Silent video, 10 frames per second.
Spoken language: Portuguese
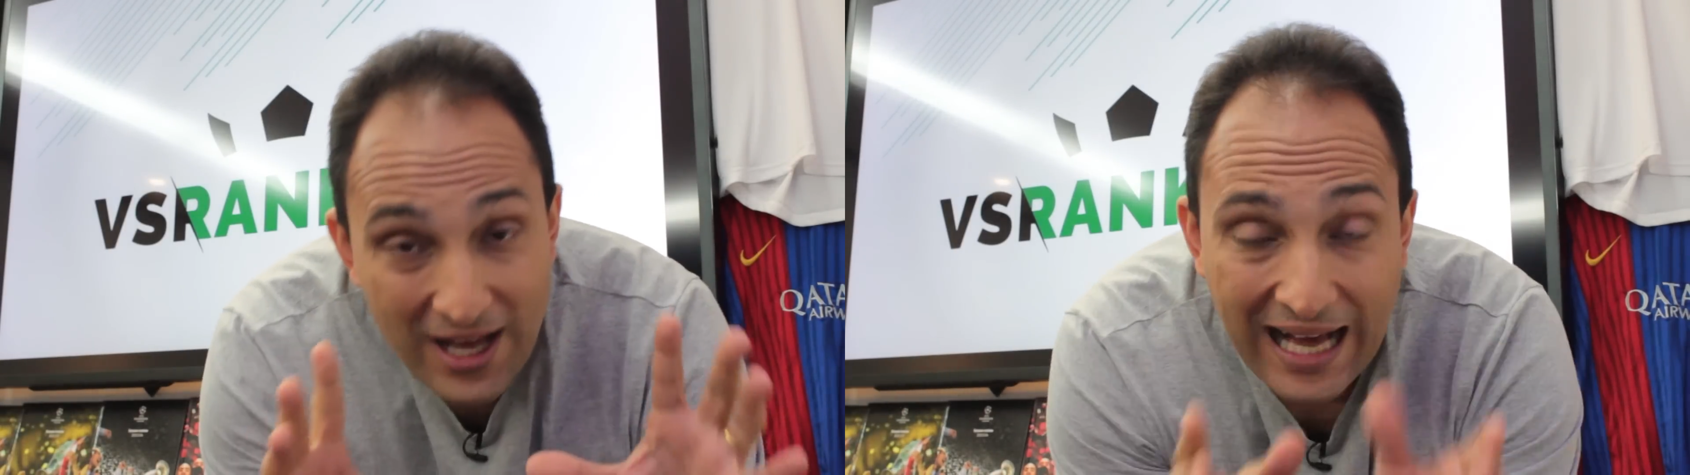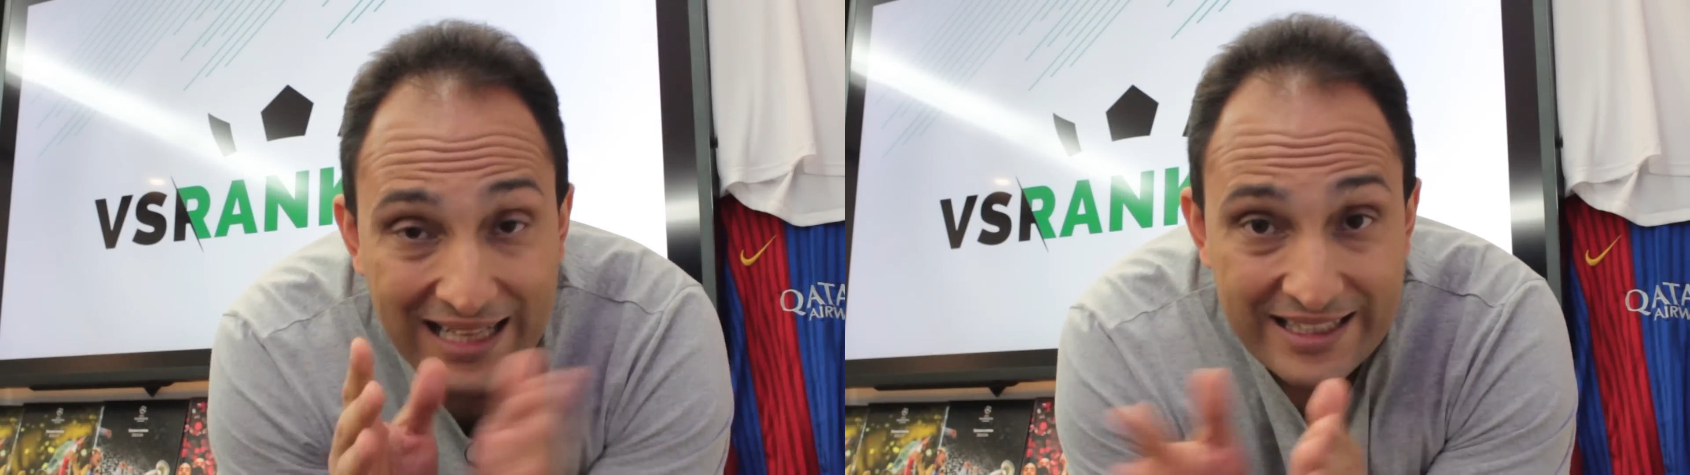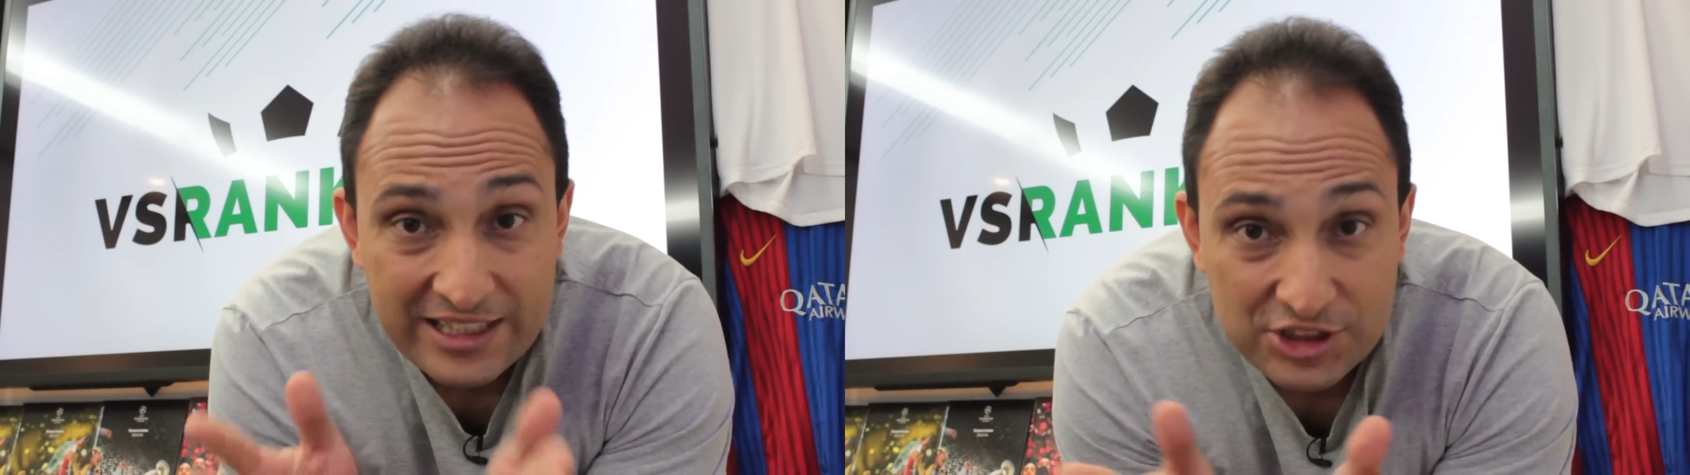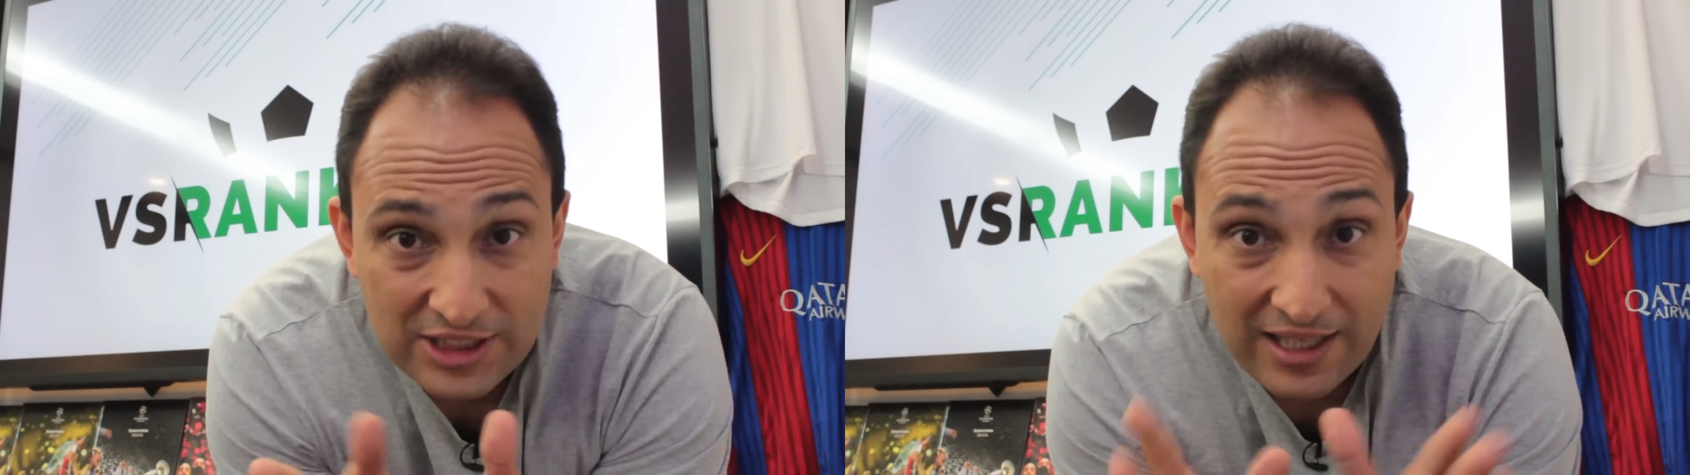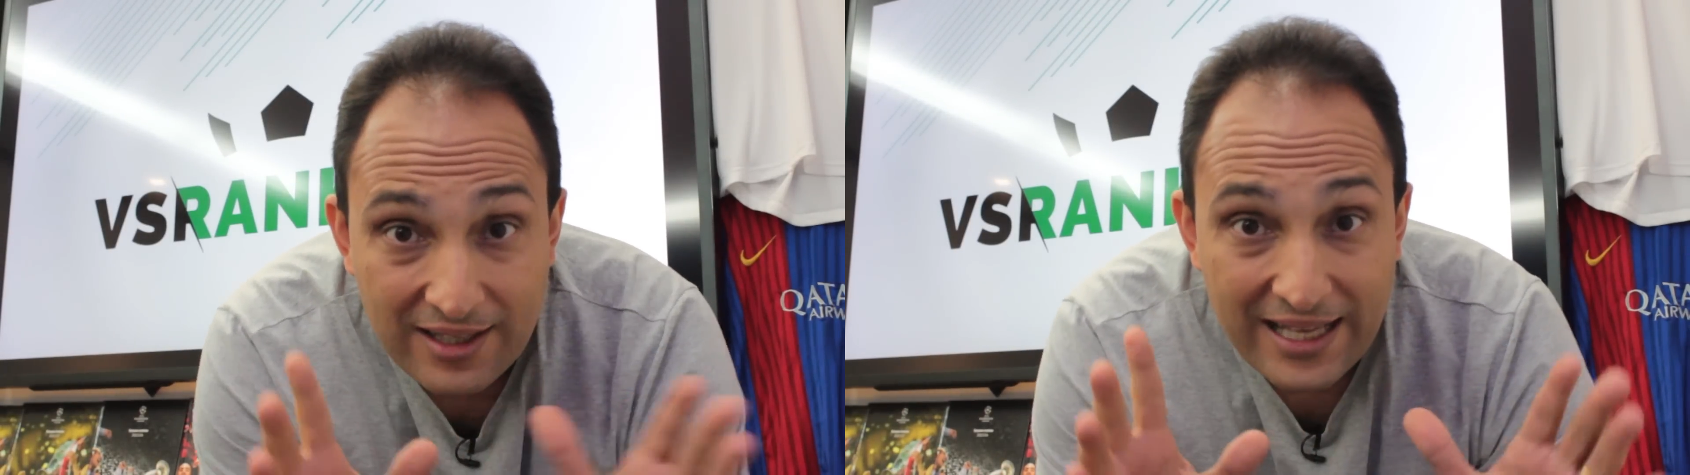a
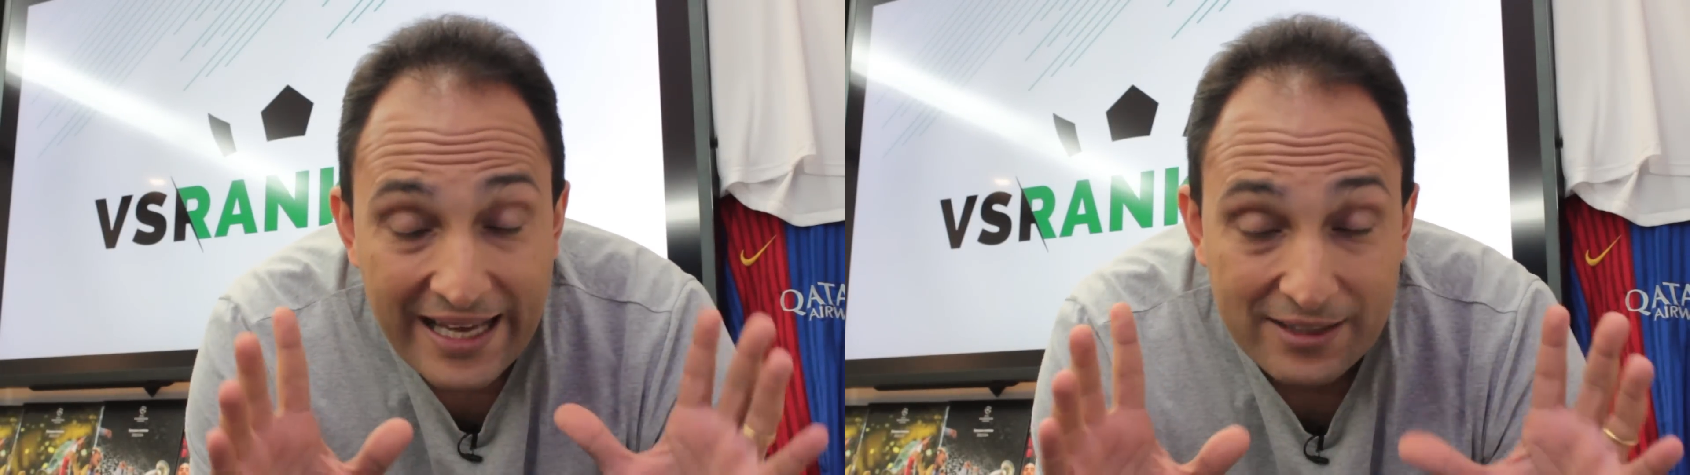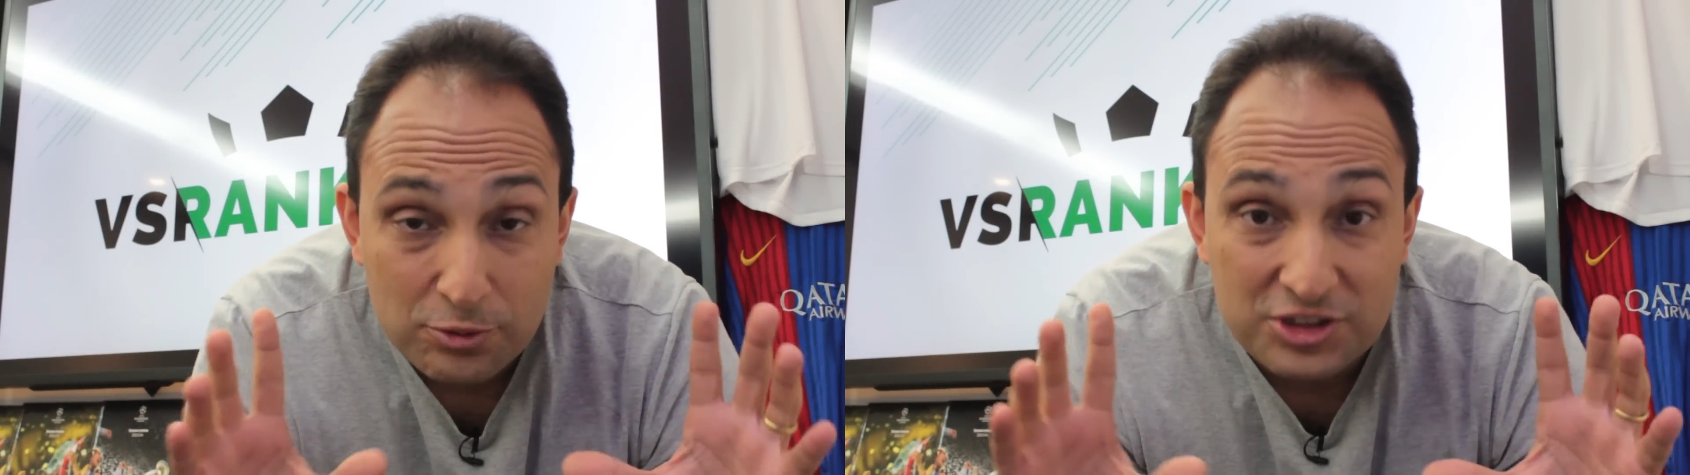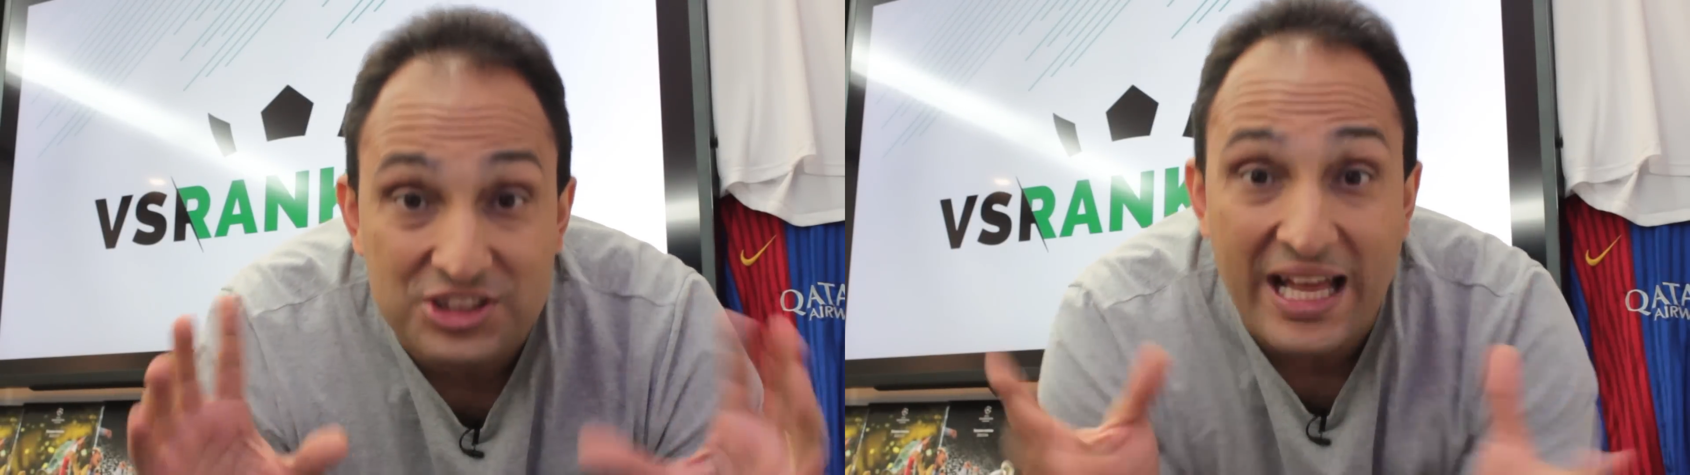lista é dos